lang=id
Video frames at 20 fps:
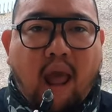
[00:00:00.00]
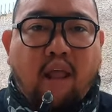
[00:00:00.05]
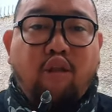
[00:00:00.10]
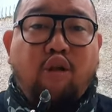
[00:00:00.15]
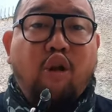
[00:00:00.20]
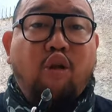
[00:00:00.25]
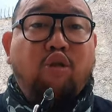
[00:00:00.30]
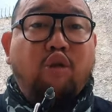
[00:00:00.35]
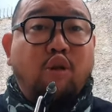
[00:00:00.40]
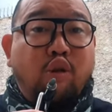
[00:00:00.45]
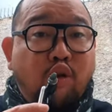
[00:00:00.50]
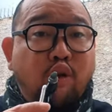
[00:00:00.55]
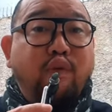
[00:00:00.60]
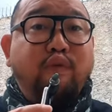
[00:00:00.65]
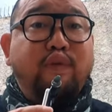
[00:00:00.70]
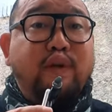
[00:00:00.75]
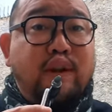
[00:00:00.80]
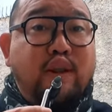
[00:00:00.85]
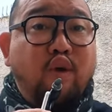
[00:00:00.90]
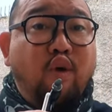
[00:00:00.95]
atau nonton dulu
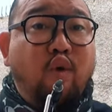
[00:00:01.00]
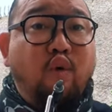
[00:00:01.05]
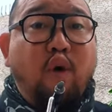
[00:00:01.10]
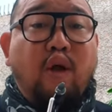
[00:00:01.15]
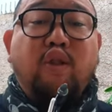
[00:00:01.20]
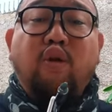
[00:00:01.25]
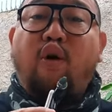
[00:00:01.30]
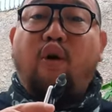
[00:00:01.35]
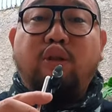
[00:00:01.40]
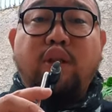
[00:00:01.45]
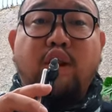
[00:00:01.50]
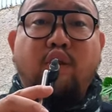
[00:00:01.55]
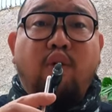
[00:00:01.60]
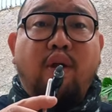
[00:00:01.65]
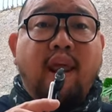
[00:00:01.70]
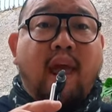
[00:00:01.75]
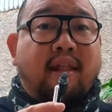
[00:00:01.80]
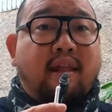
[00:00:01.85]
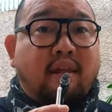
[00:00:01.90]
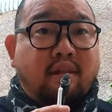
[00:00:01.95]
video gue atau konten
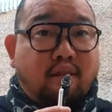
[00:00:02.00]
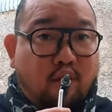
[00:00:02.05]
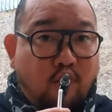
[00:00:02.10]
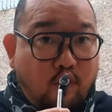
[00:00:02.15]
gue di atas